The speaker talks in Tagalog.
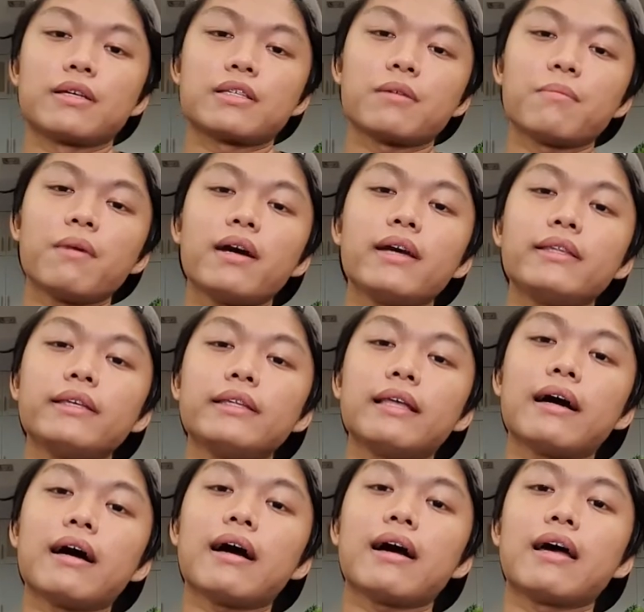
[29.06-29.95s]
Sa mga hindi
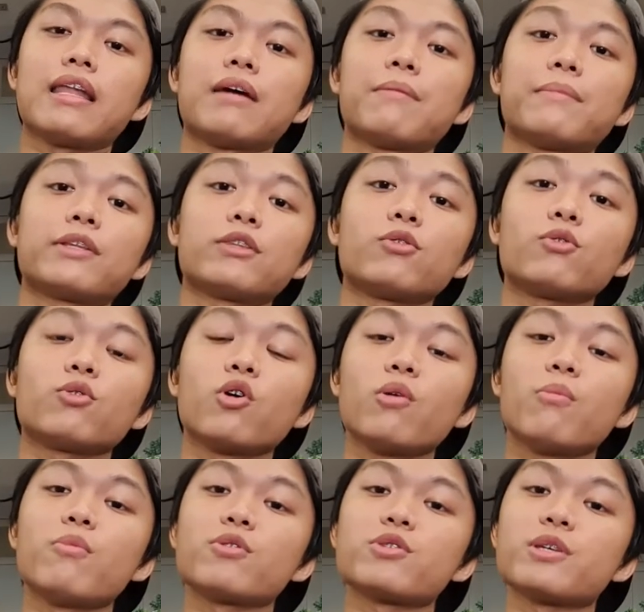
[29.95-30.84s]
nakakalam, itong
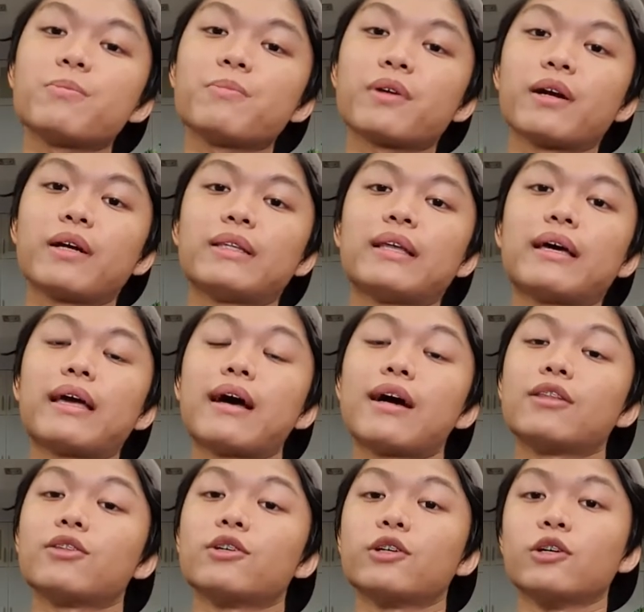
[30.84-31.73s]
GOMO SIM card ay
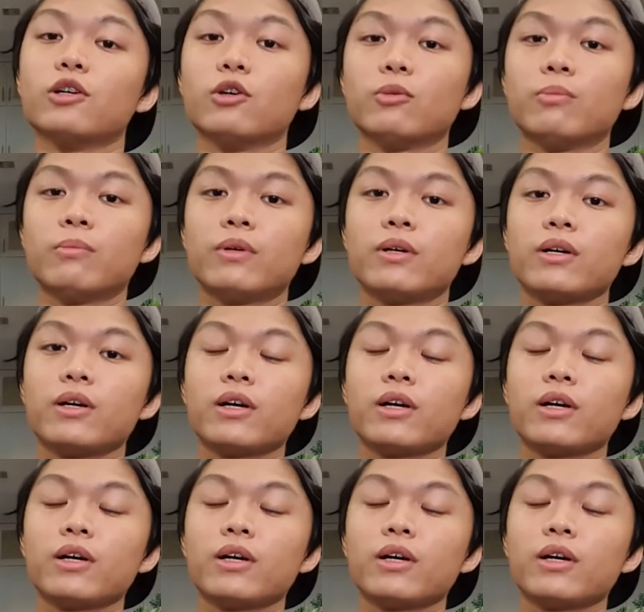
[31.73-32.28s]
under Globe.